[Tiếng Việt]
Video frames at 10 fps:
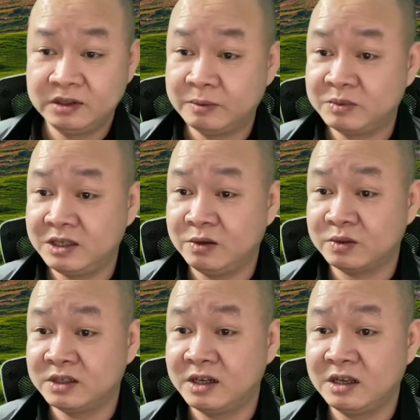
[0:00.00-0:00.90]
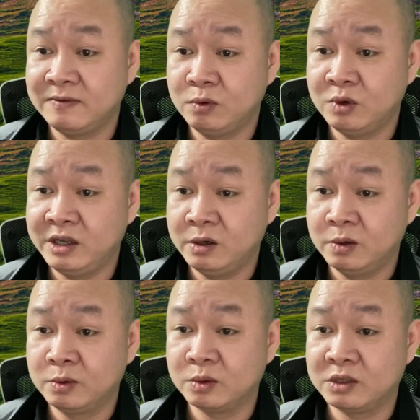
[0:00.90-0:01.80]
thậm chí còn dẫn đến cái vụ ly
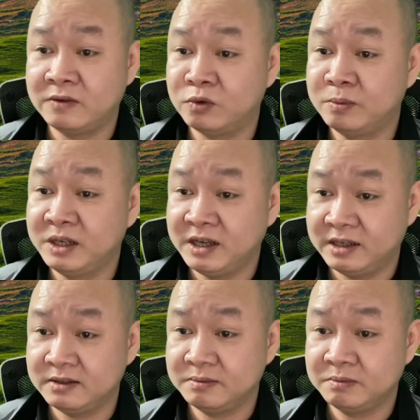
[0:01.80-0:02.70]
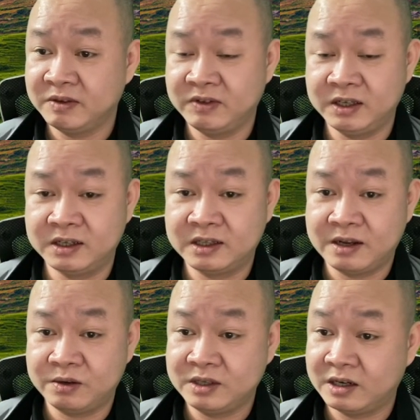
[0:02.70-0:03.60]
hôn của tỷ phú Bill Gates, bởi vì người
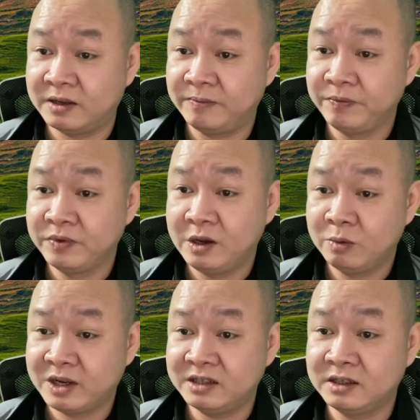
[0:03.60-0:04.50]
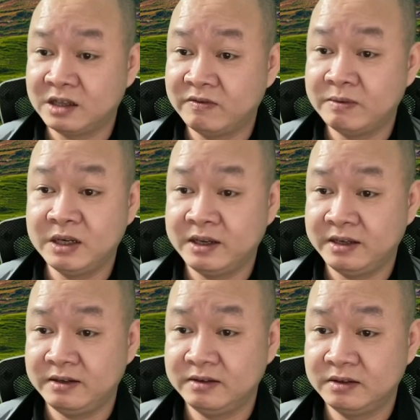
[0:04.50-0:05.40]
ta nói rằng là ông này rất thân với Bill
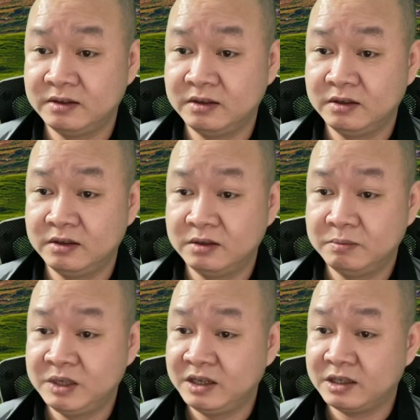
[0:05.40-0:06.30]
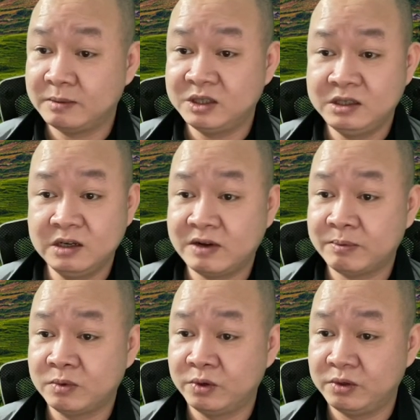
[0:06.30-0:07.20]
Gates. Bill Gates thậm chí chưa
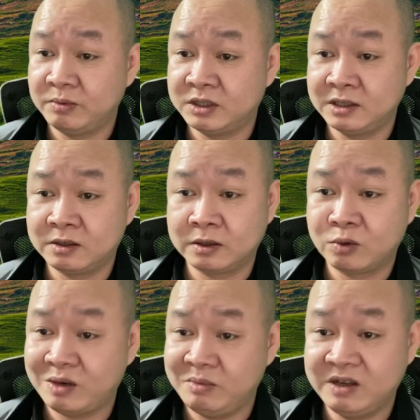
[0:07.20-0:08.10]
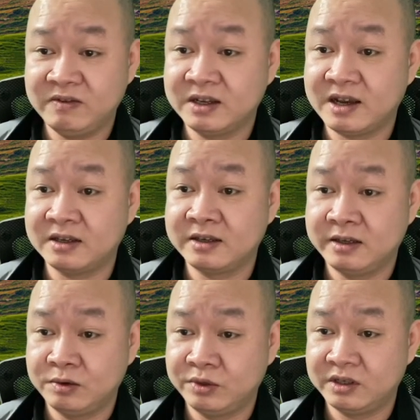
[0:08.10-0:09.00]
phạm tội mà chỉ cần quen biết với cả người
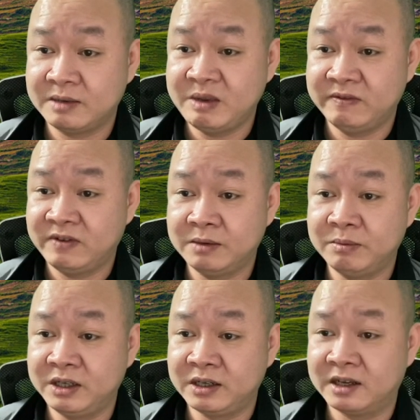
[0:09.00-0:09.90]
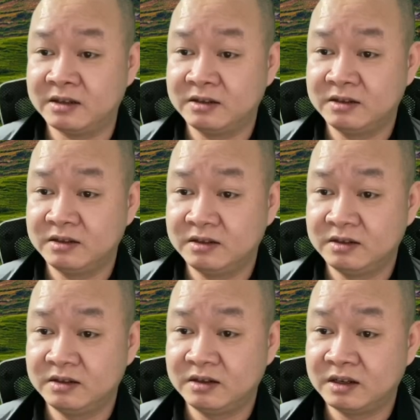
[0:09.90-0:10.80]
kia thôi đã bị vợ mình là
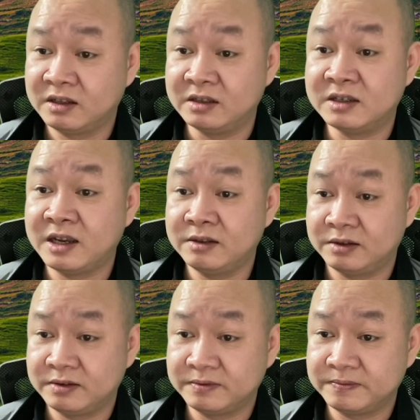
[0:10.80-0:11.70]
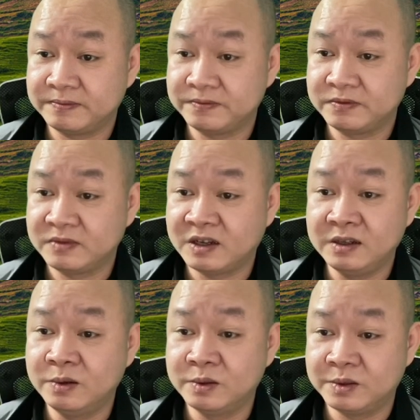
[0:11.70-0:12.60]
đã tẩy chay rồi, là
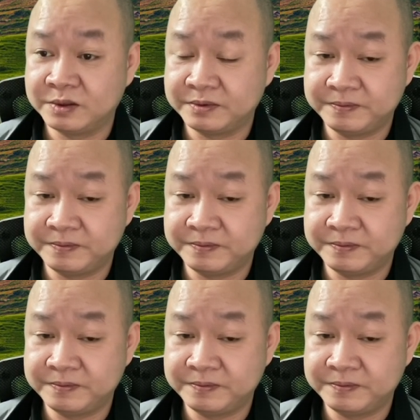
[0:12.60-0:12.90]
ly hôn rồi.